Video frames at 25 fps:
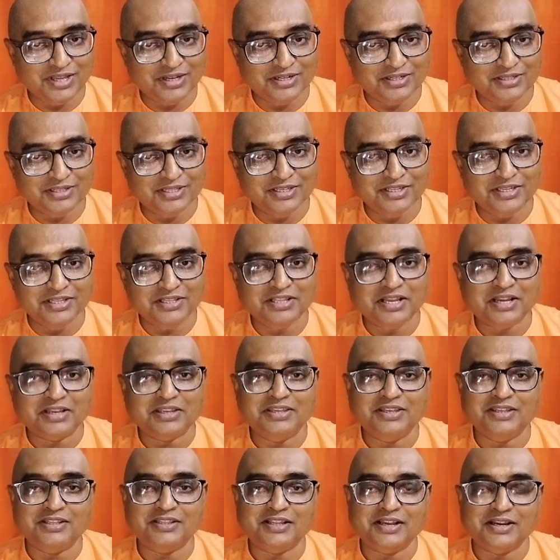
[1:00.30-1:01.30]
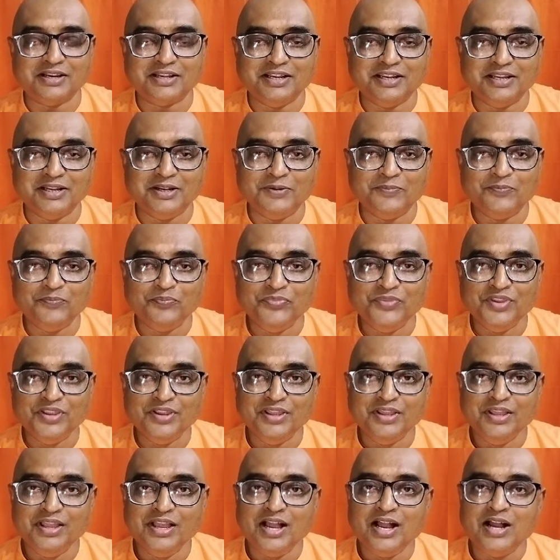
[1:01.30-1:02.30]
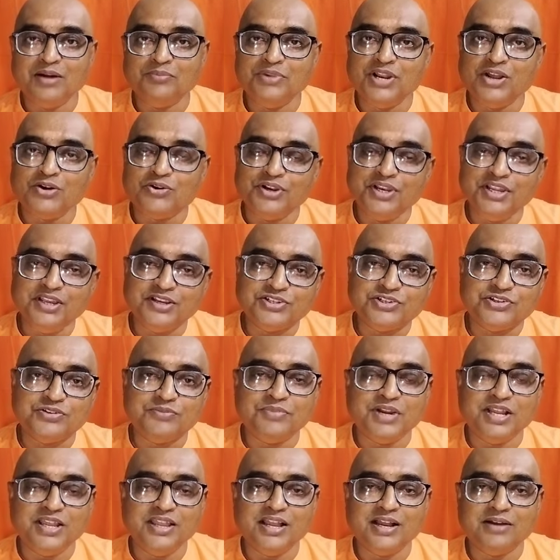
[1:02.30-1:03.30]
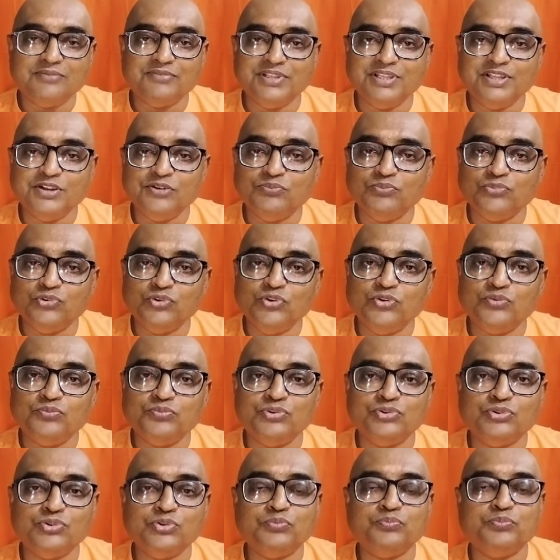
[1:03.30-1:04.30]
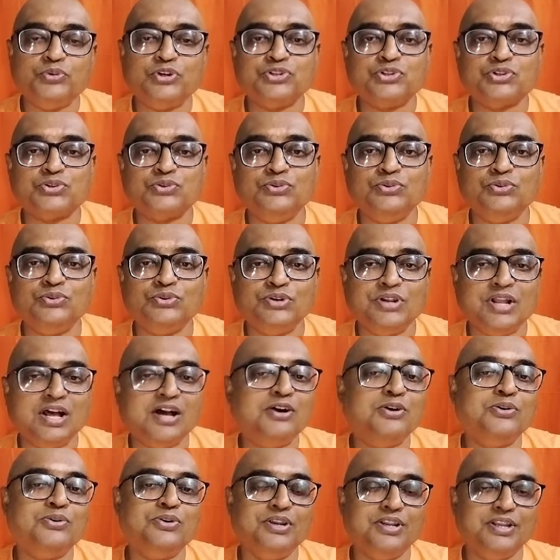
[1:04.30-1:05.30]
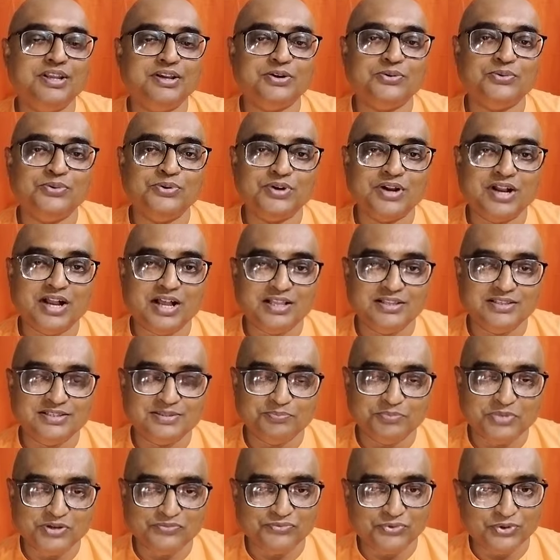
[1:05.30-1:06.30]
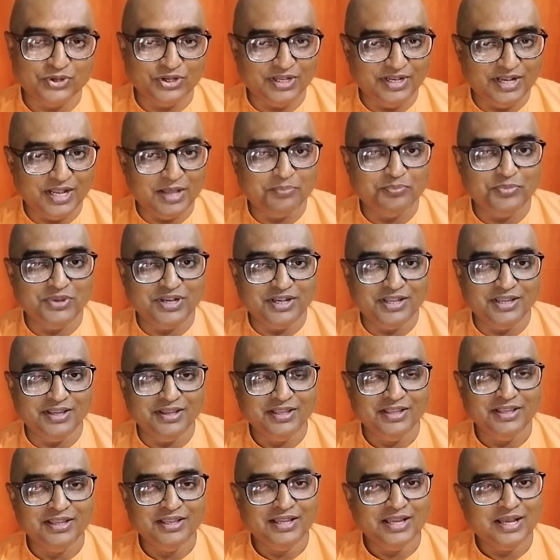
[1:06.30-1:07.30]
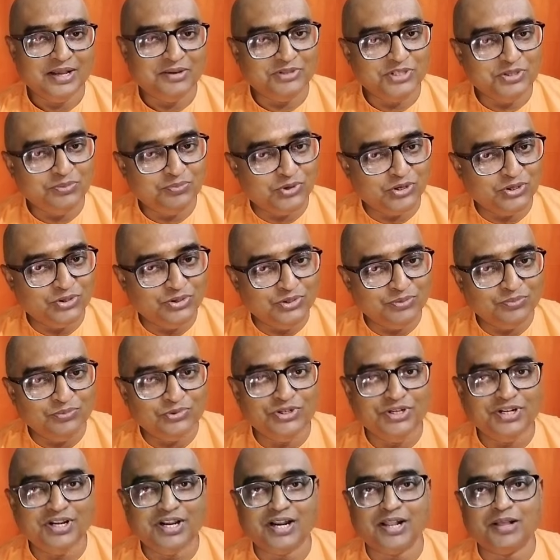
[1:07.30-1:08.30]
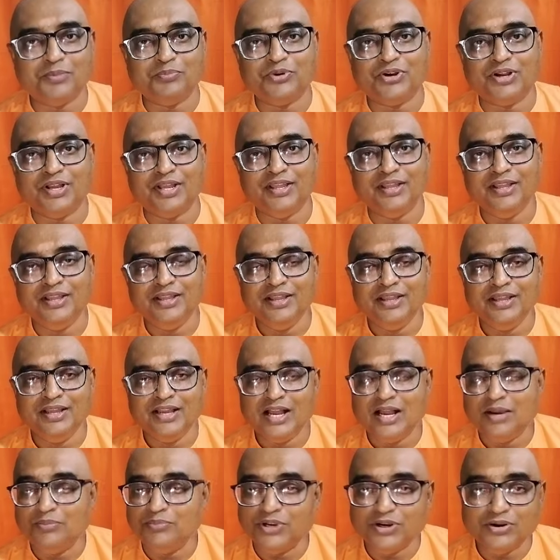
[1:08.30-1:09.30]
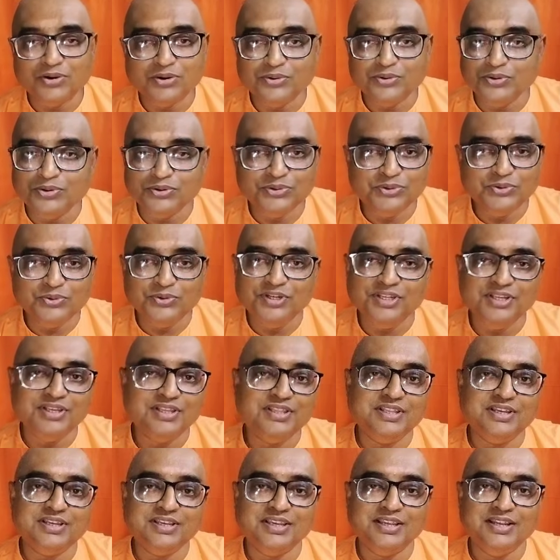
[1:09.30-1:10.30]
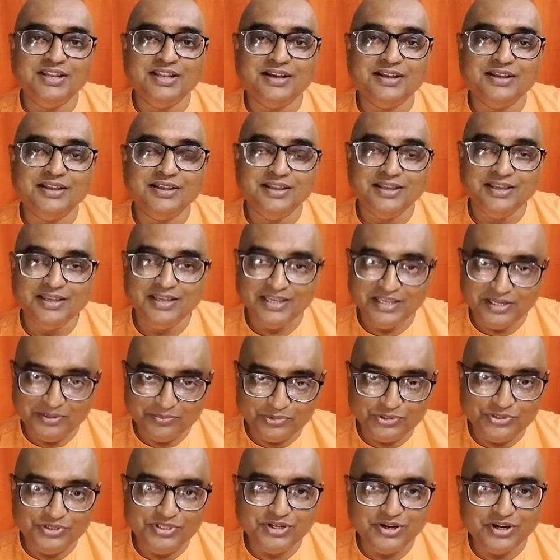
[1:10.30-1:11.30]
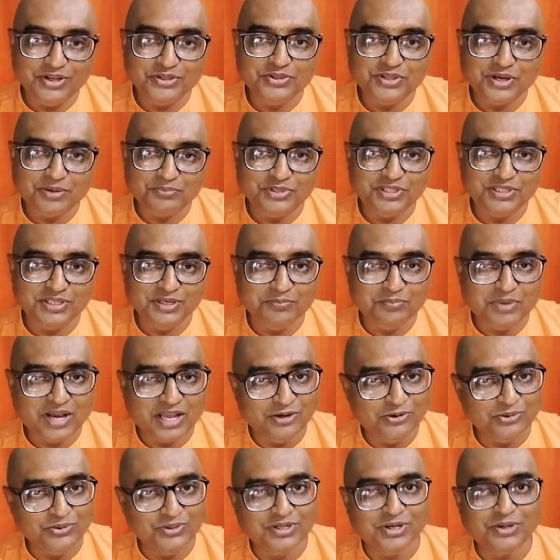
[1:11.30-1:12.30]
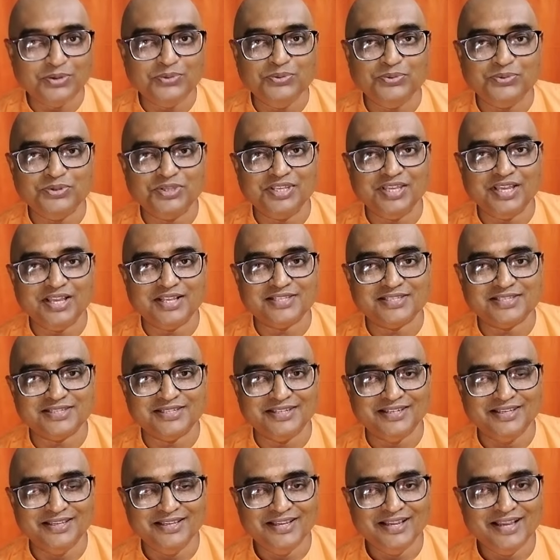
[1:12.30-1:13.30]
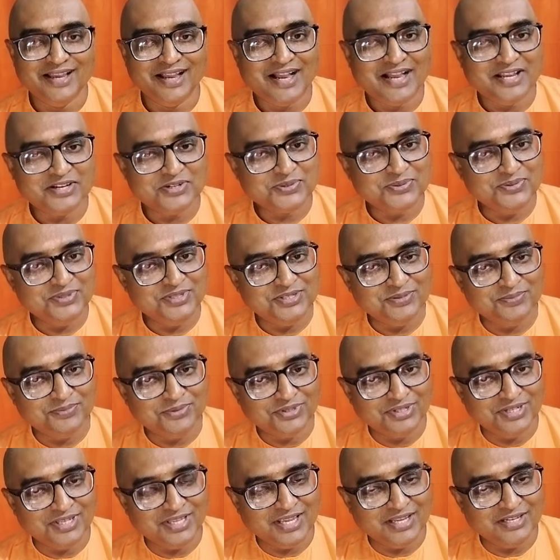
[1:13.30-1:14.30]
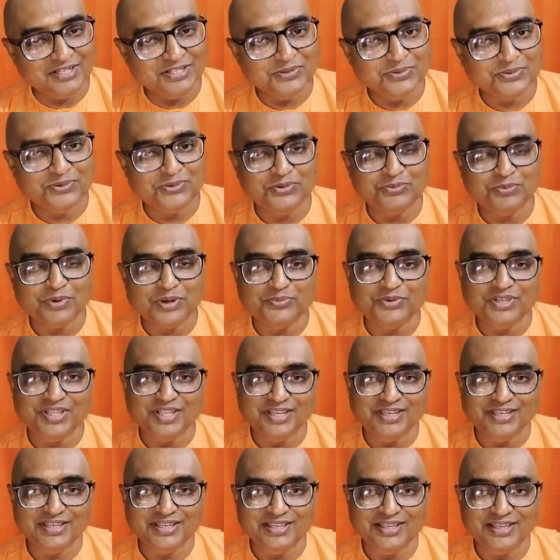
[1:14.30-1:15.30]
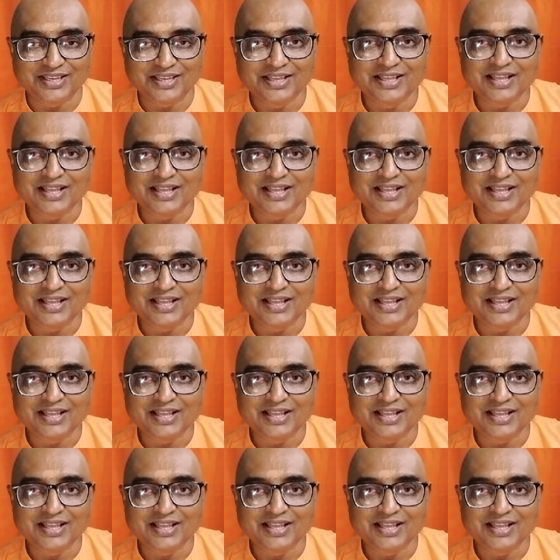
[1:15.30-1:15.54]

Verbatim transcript: তার দিকে তাকিয়ে থাকলেন আমরা অনেক সময় আমাদের মনোমতো পছন্দ না হলে কোনো কাজ বা ফল না পেলে আমাদের বড্ড মন খারাপ হয় আমরা কখনো তলিয়ে দেখি না এর মধ্যে হয়তো আমাদের ভালোটাও লুকিয়ে আছে আসুন জীবনকে একটু অন্যভাবে দেখি